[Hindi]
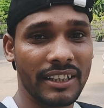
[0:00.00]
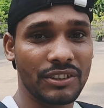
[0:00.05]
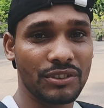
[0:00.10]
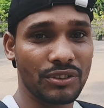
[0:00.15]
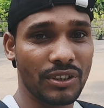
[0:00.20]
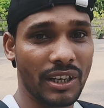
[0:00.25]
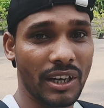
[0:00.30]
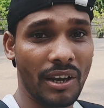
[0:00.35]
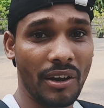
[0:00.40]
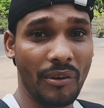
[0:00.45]
रह
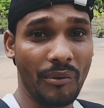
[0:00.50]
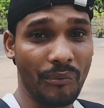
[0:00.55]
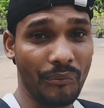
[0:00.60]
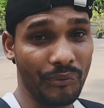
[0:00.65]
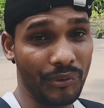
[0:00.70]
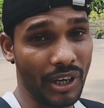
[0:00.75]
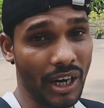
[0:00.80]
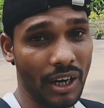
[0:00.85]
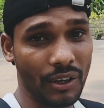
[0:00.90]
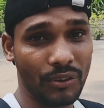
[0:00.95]
चुके हैं
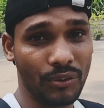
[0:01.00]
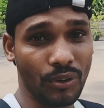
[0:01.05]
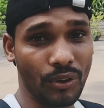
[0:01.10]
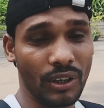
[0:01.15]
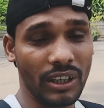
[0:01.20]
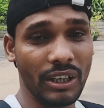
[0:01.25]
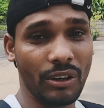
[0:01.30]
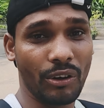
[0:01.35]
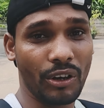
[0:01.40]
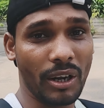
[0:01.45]
विराट
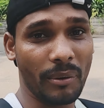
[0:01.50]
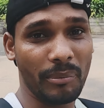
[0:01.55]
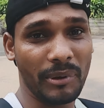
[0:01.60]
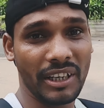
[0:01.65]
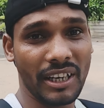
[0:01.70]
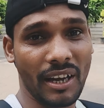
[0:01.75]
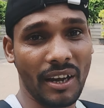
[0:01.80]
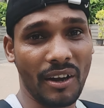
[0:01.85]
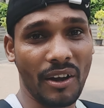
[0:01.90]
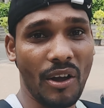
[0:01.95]
कोहली और
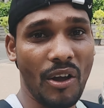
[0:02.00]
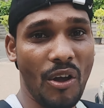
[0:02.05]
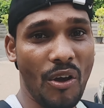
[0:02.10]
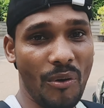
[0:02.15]
अभी ना